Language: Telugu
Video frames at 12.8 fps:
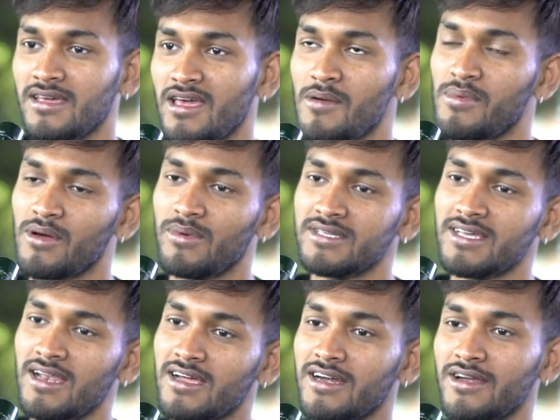ఇక ప్రభాస్
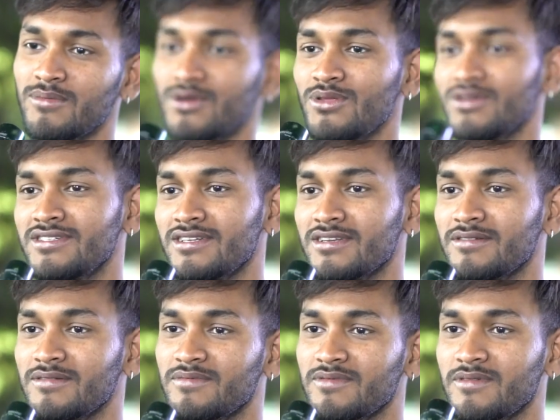వాళ్ళకంటే ముందు
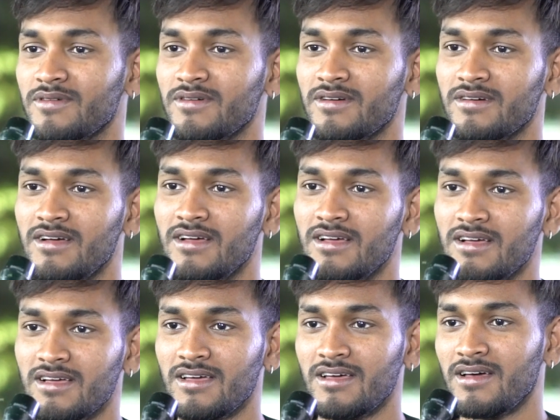వచ్చింది
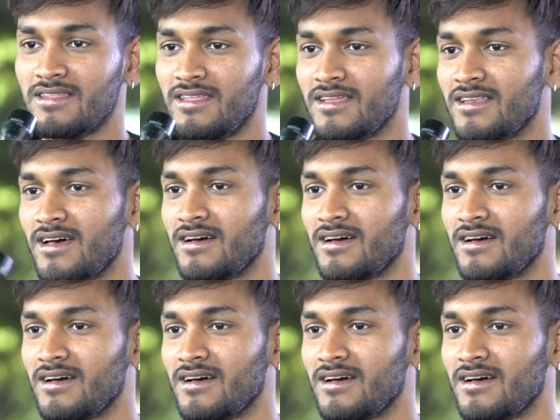దీనిలో